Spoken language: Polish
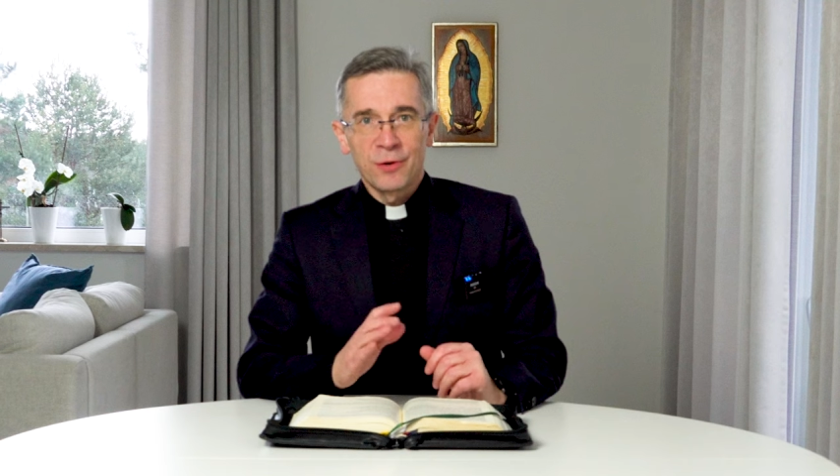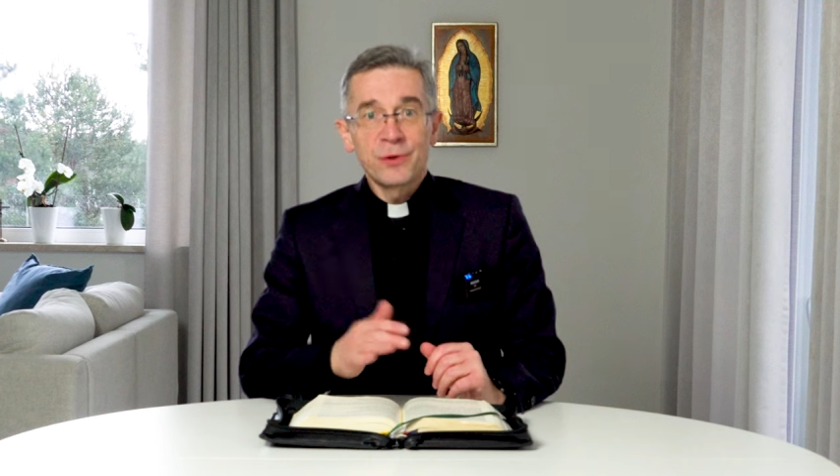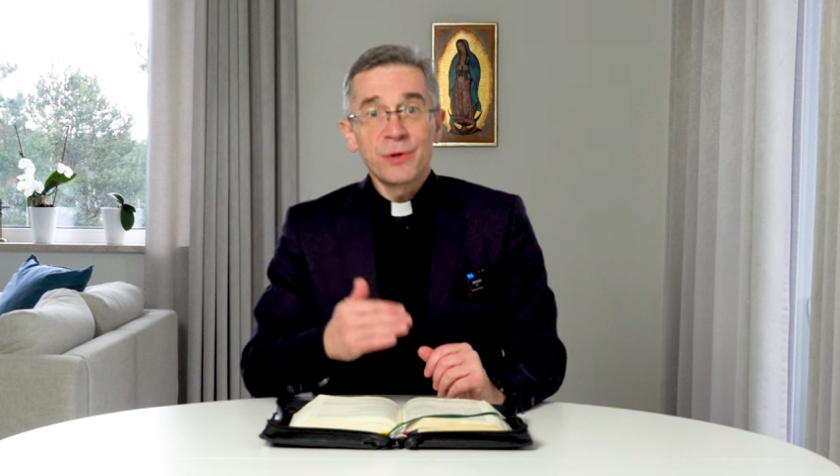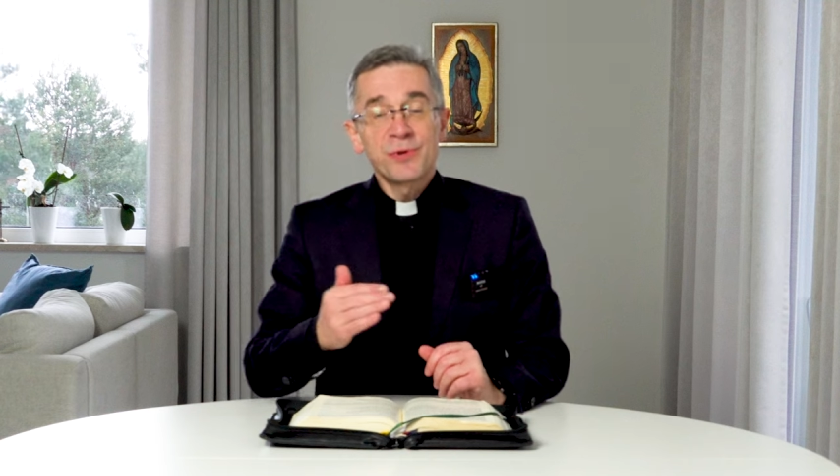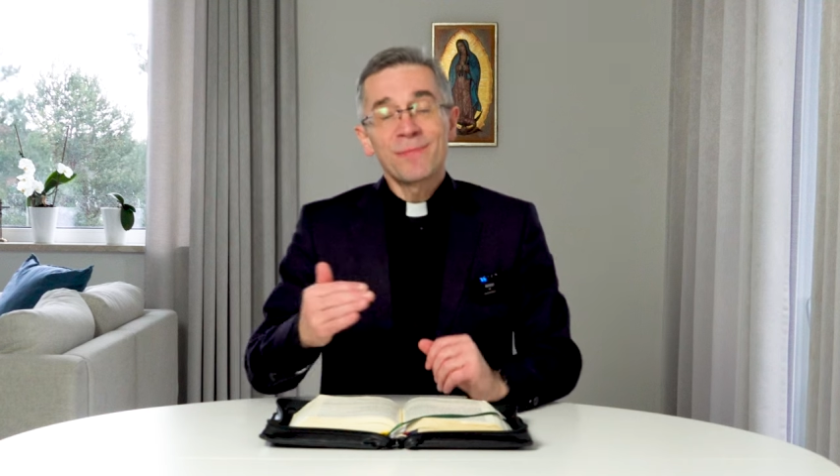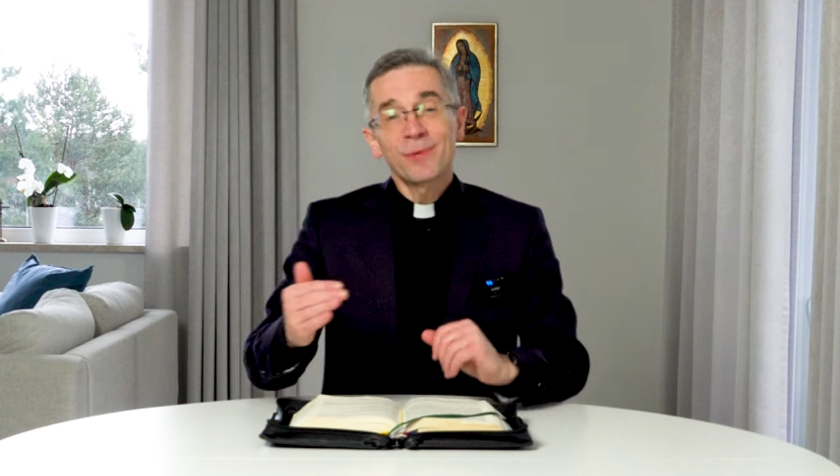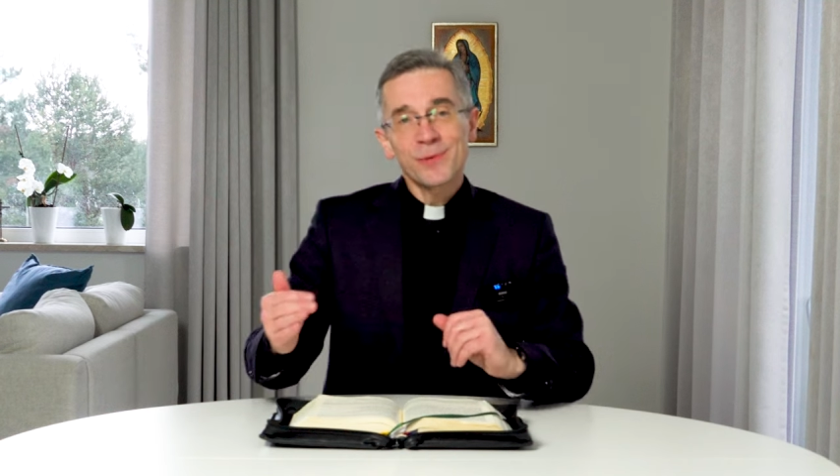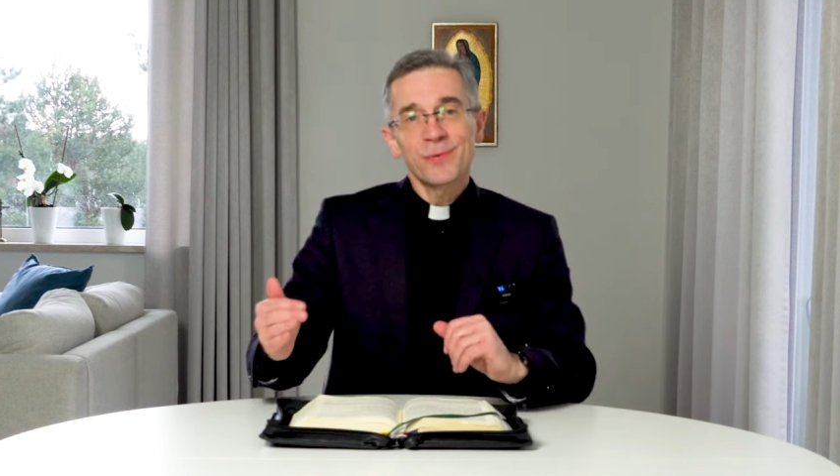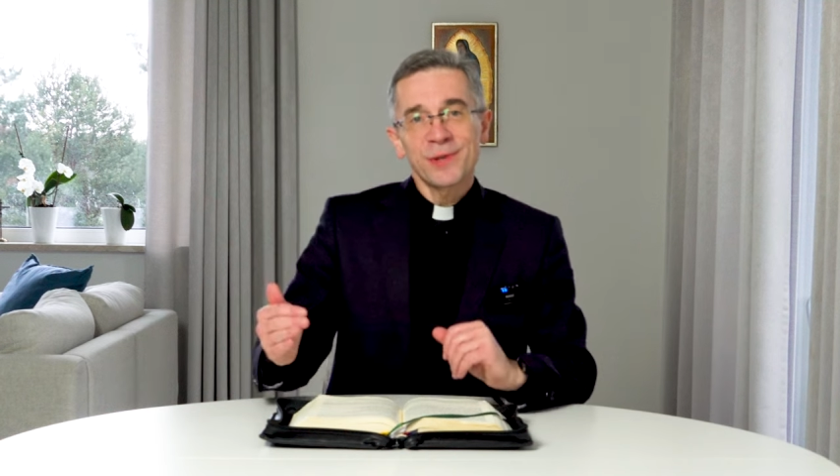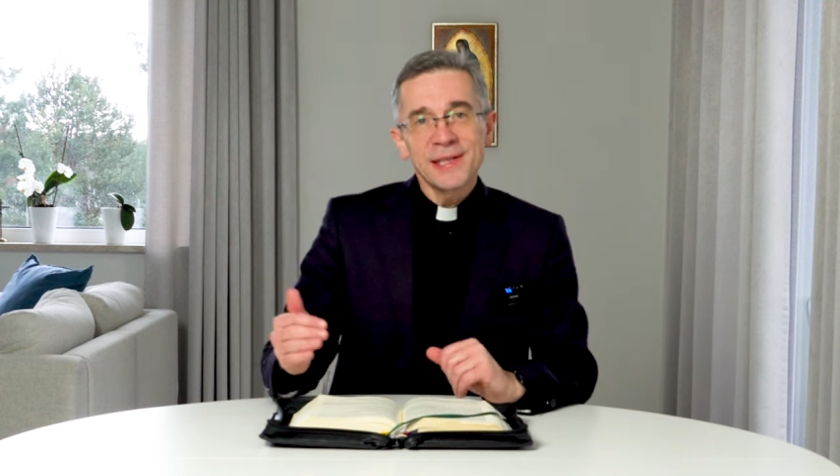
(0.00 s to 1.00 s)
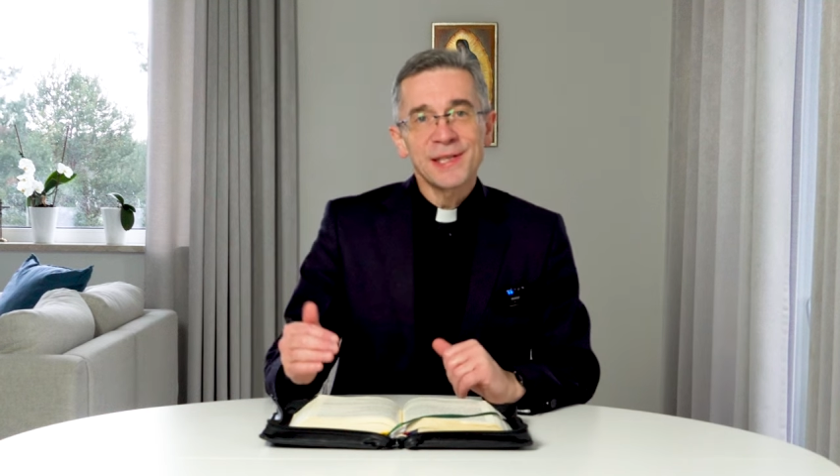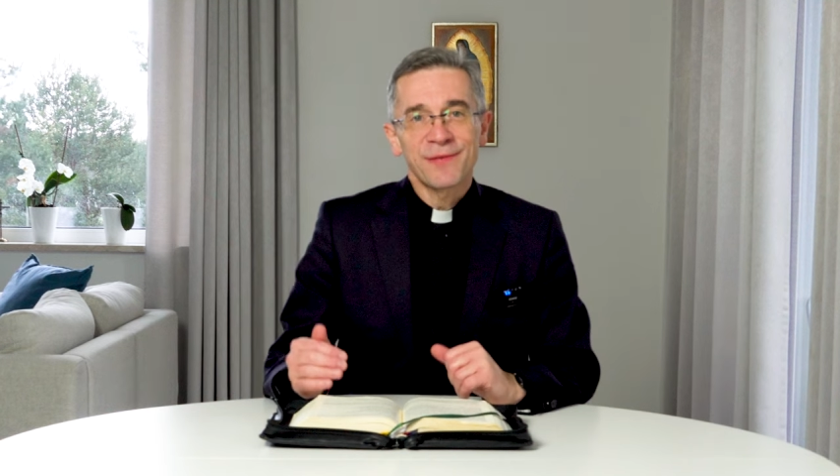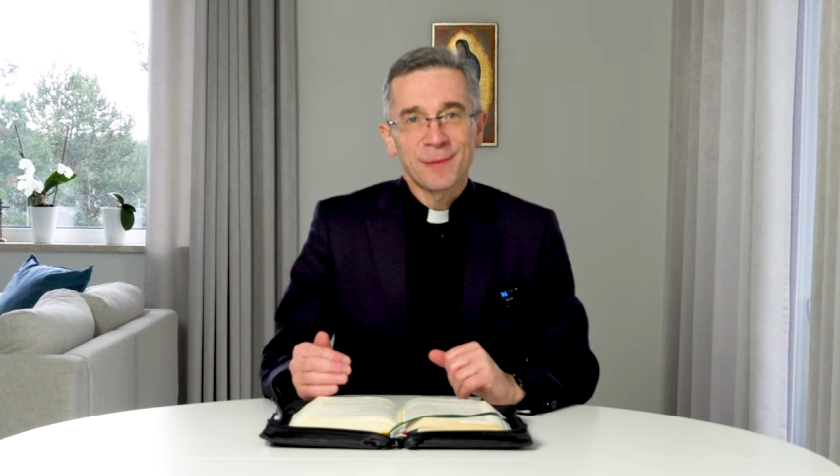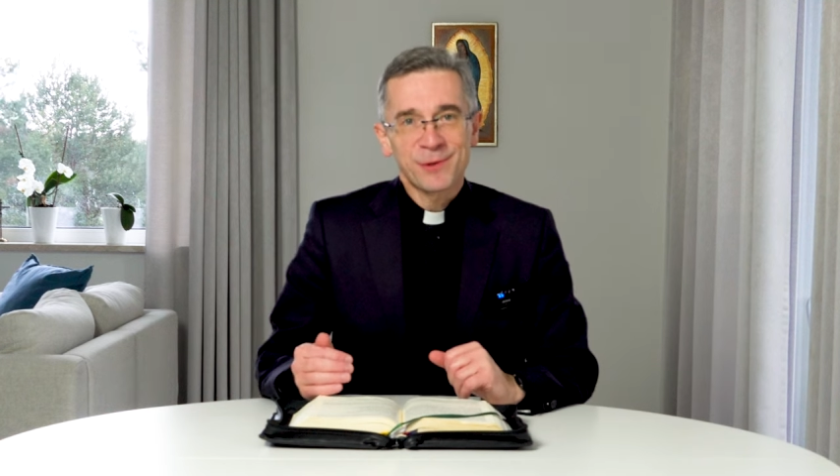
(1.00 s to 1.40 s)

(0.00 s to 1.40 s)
Uczył się posłuszeństwa,